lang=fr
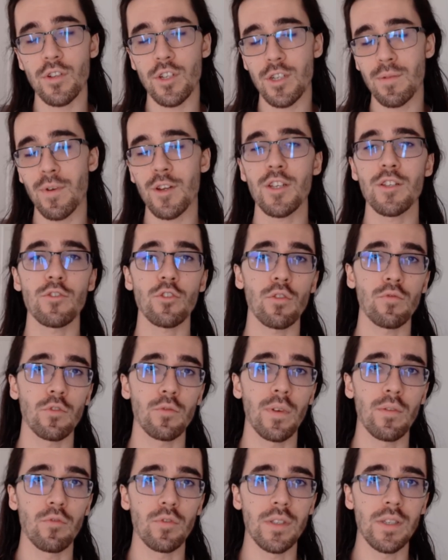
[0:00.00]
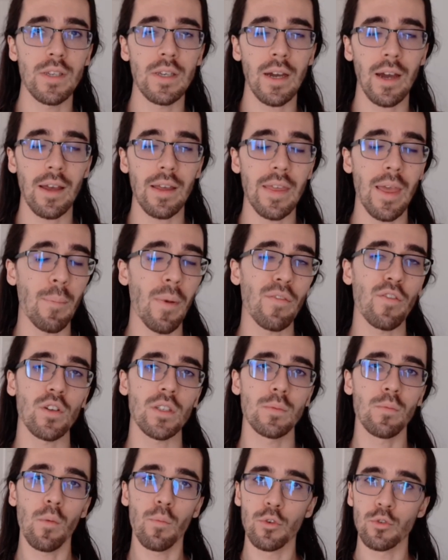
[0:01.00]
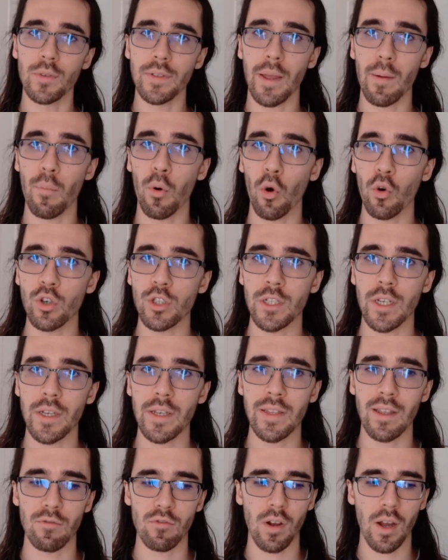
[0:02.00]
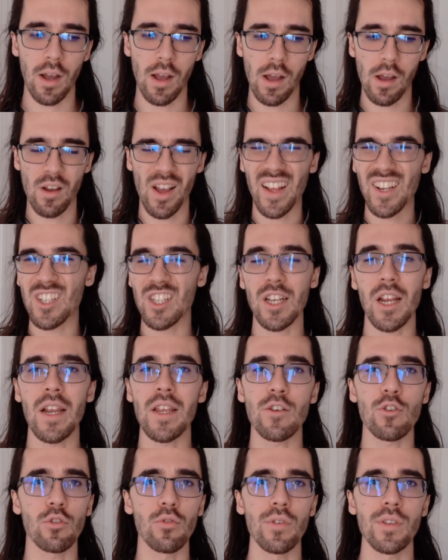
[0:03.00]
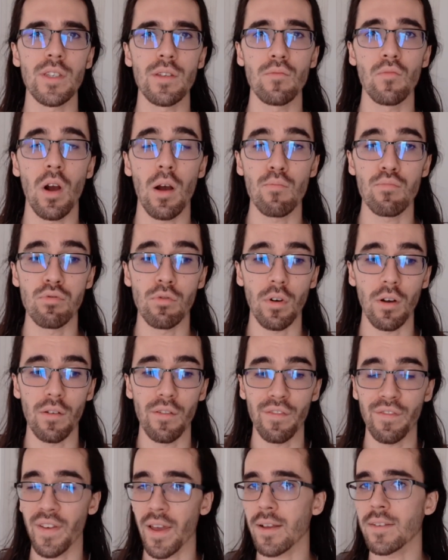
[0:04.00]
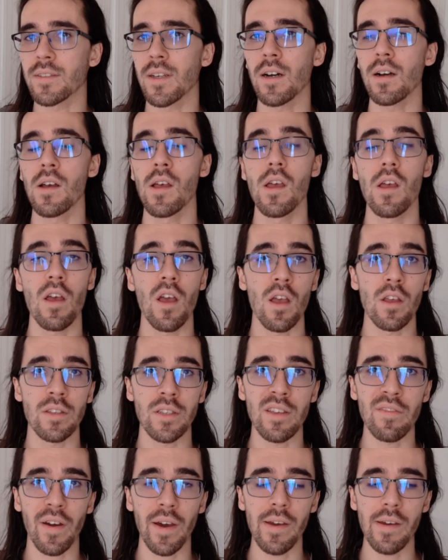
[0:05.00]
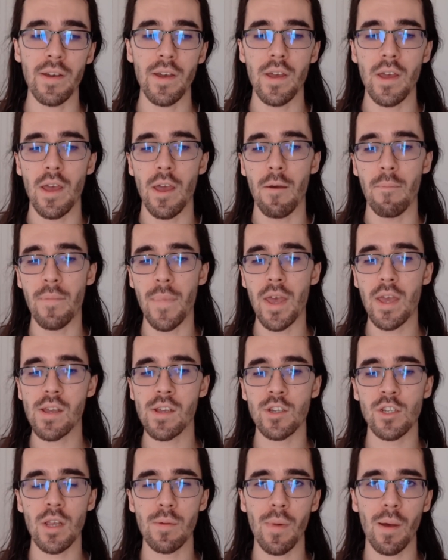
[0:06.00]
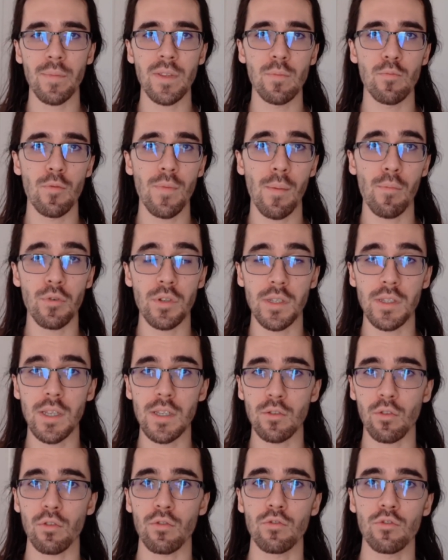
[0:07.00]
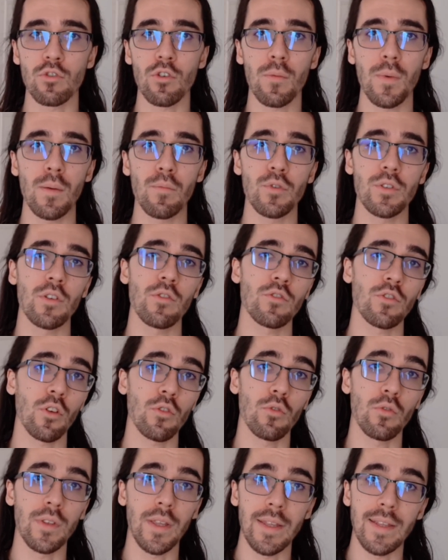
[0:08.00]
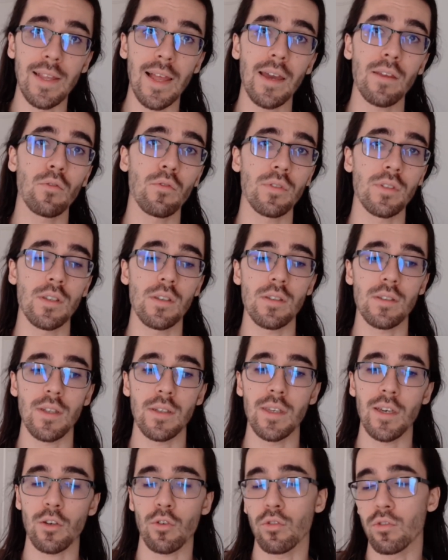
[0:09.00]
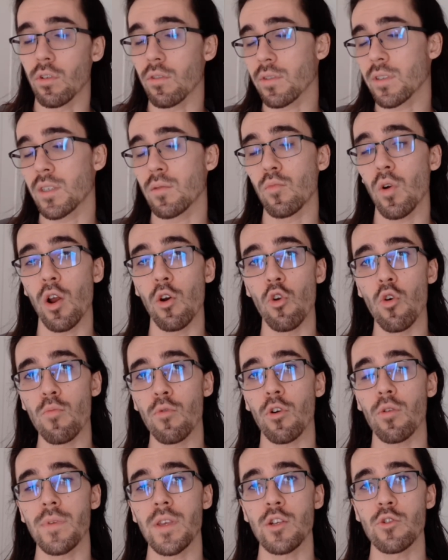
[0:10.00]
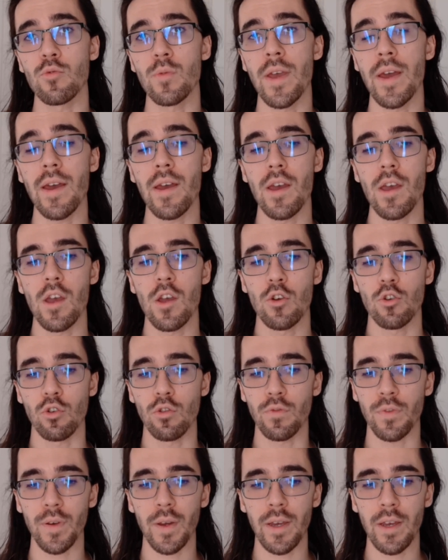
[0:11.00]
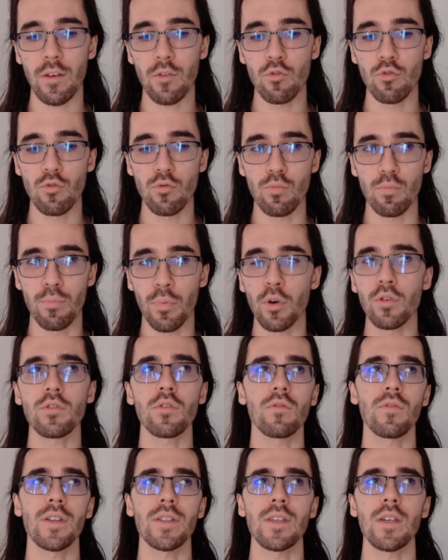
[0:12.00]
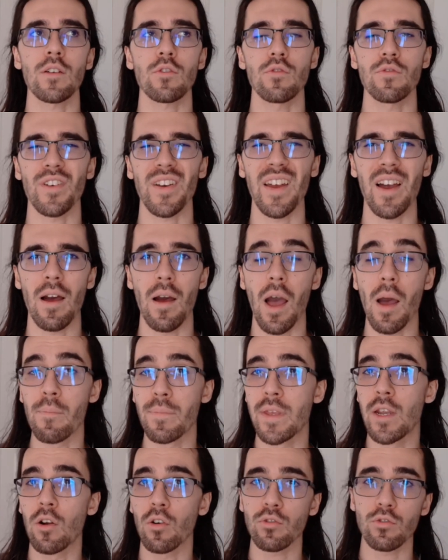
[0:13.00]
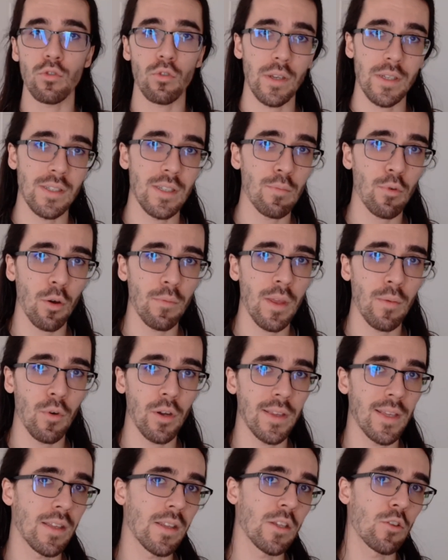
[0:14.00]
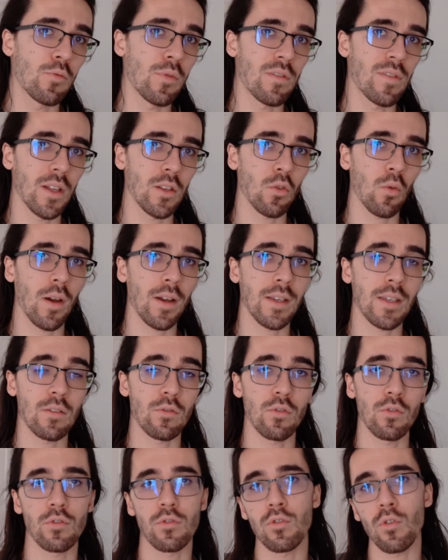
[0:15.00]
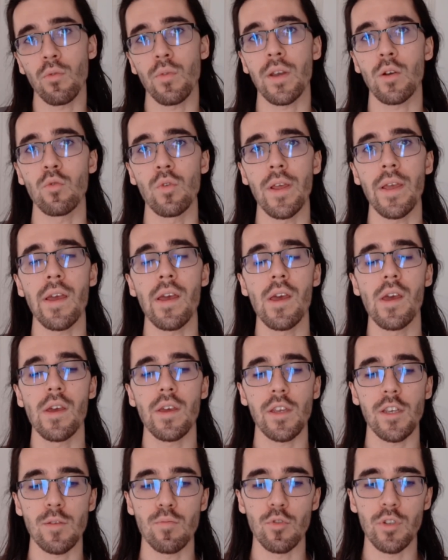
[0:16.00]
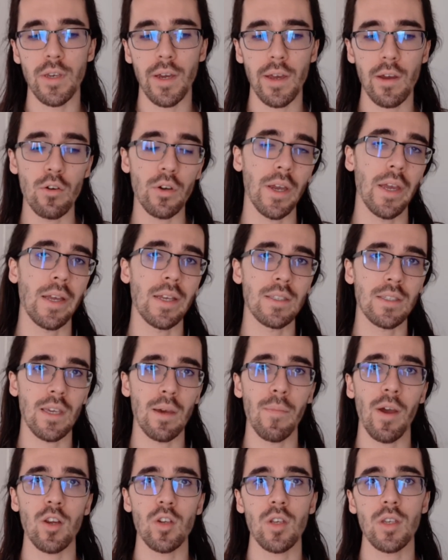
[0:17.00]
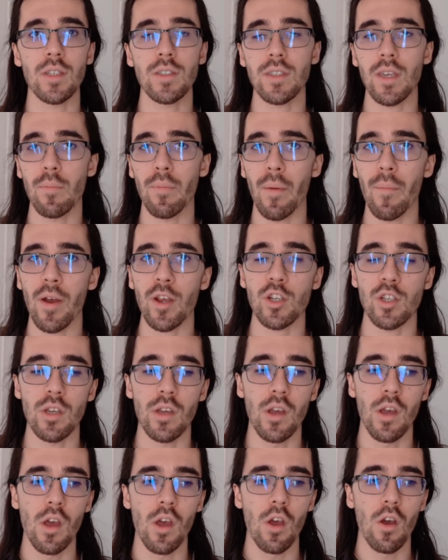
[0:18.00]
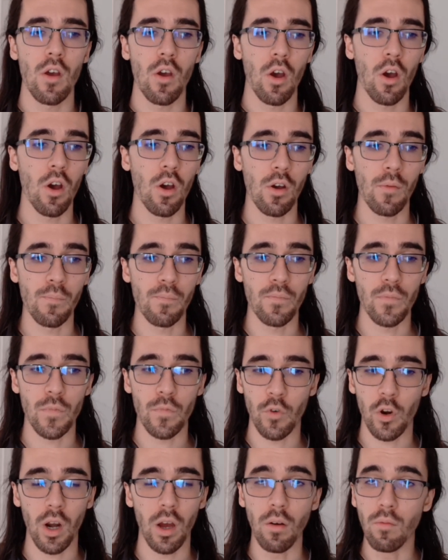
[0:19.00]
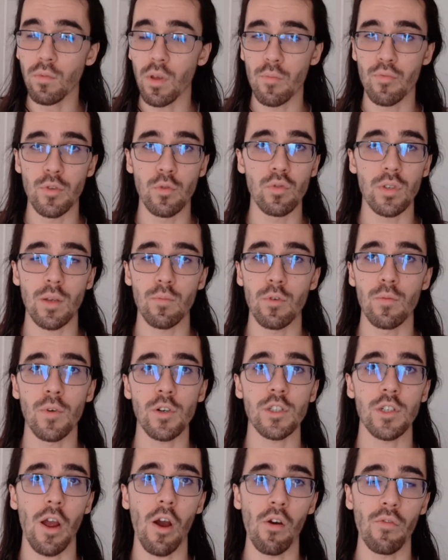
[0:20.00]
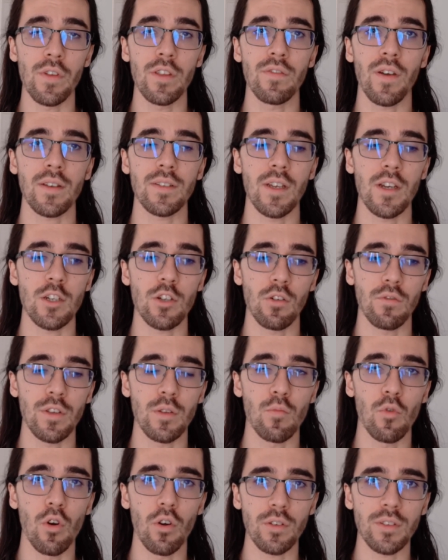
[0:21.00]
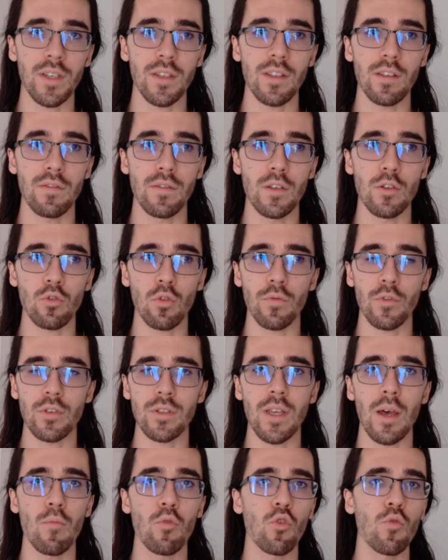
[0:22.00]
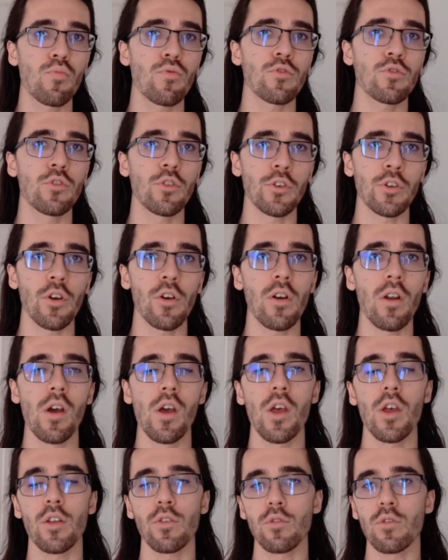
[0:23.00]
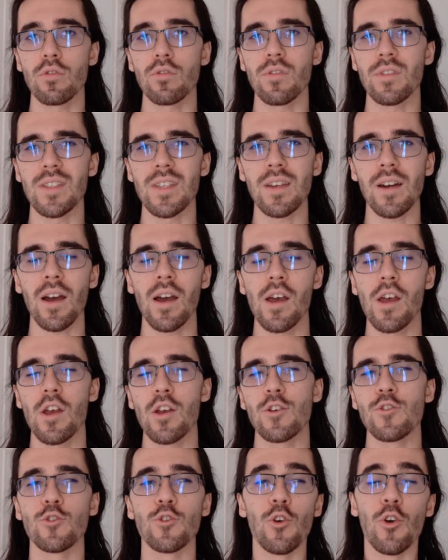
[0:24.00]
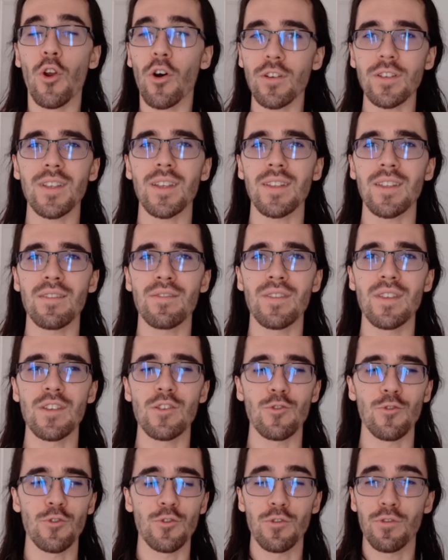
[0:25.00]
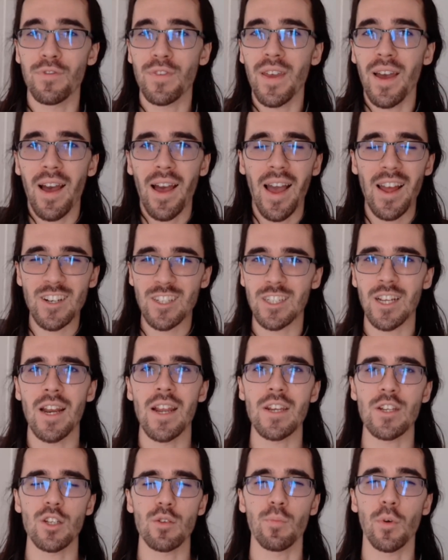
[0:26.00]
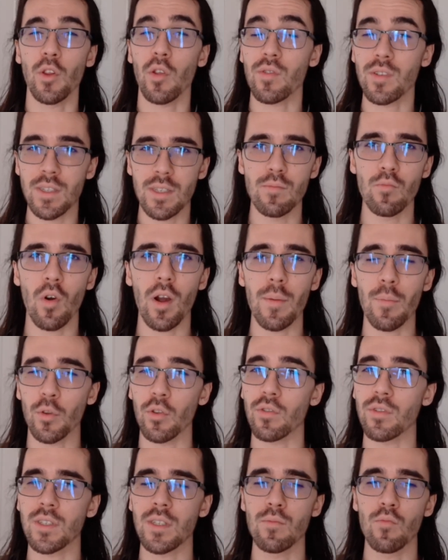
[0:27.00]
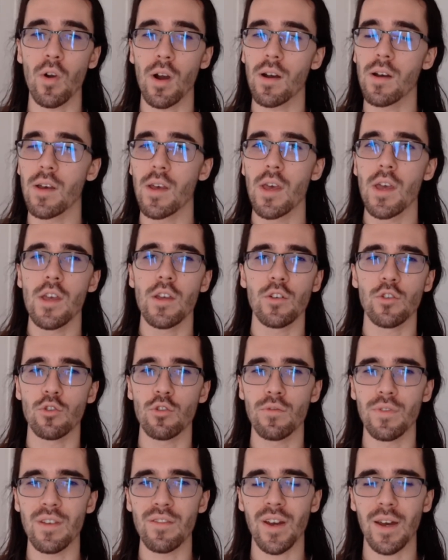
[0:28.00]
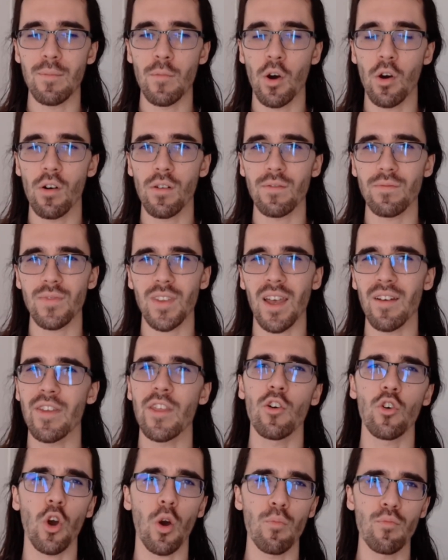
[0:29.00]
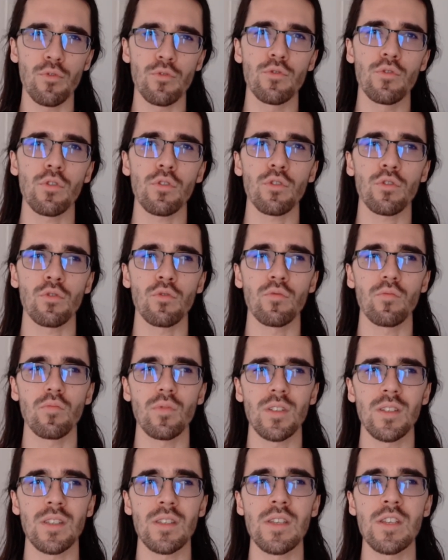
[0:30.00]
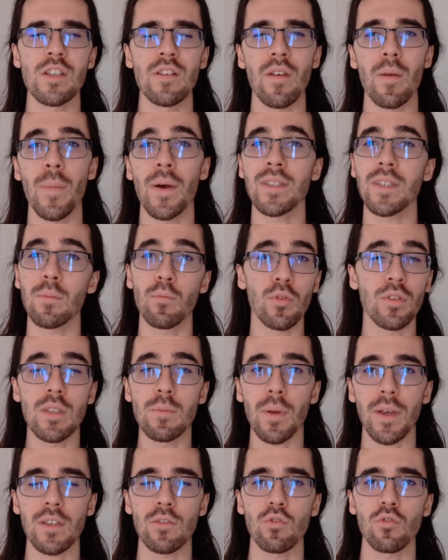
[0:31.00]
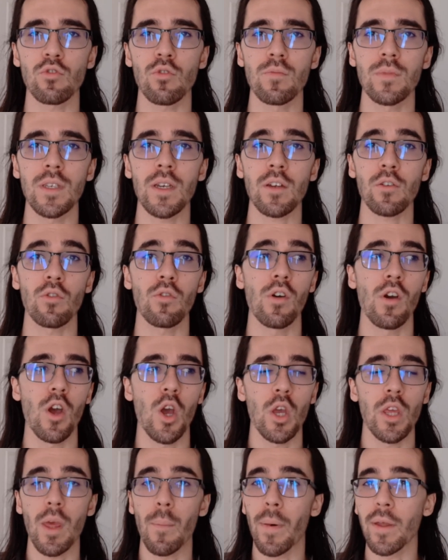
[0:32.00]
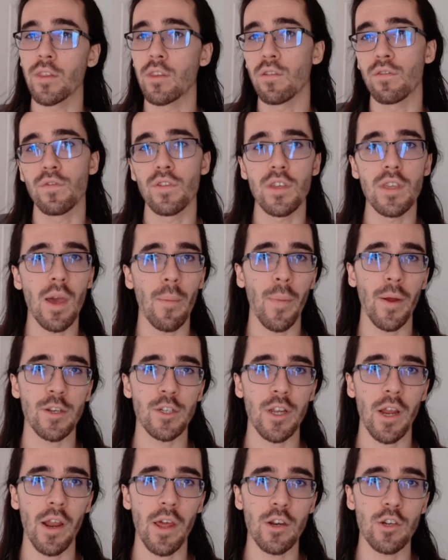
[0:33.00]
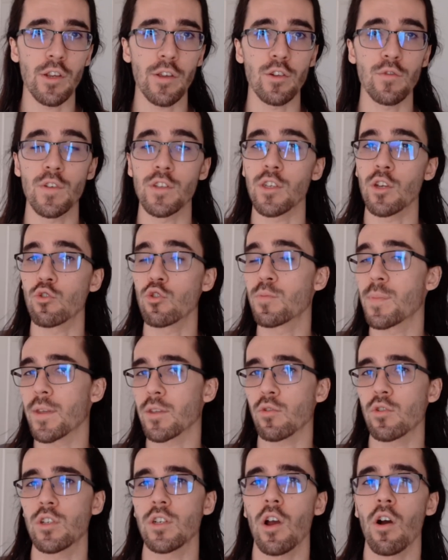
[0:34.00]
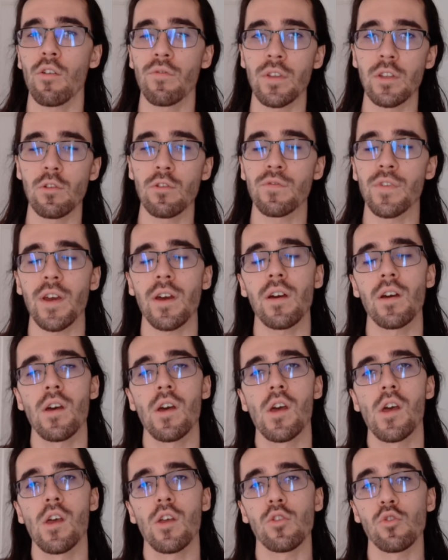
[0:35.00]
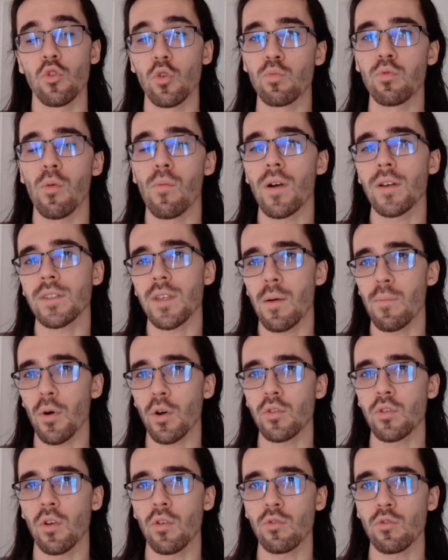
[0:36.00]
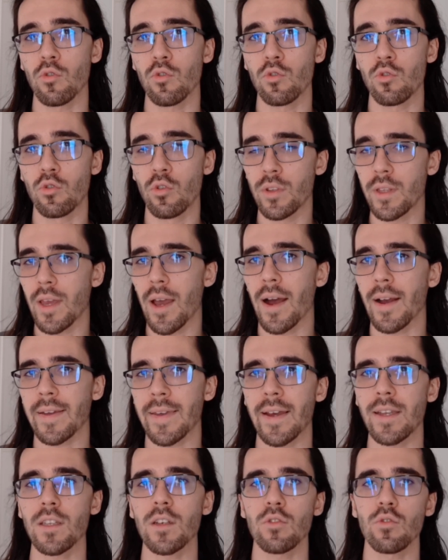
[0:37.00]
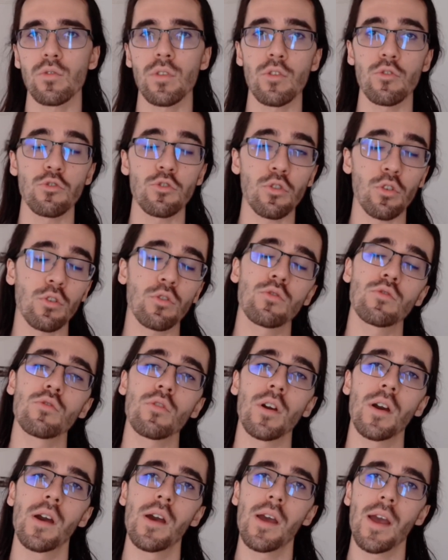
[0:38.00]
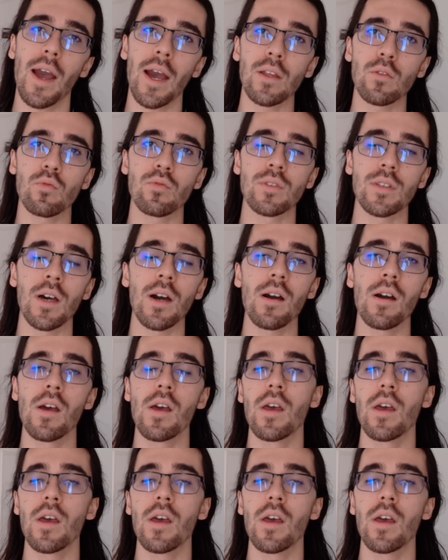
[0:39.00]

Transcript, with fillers: j'imagine ce que vous devez vous dire, il n'y a pas forcément besoin d'un projet, d'avoir un, challenge de six mois pour faire ça, c'est vrai, mais j'aime un petit peu m'imposer des structures, m'imposer une sorte de deadline aussi, c'est-à-dire que dans six mois, le 1er juillet, je ferai une pause, on va dire, je ferai un, bilan sur les six premiers mois de l'année 2023 qui se seront écoulés, et je me dirai, ok, qu'est-ce qui a marché, qu'est-ce qui n'a pas marché euh, voilà. Et puis tout simplement, j'ai envie de faire ça, j'ai envie de me lancer un défi. Je trouve que ça a beaucoup plus de gueule de se dire, je lance un défi, je, fais un, challenge pendant six mois et pendant six mois, je vais vraiment travailler encore plus dur que si j'avais pas cette petite pression de me dire qu'il n'y a pas de défi, il n'y a pas de challenge et je fais ça juste parce que j'ai envie de le faire. Donc pour moi, c'est important de donner un cadre, donner une structure à tout ça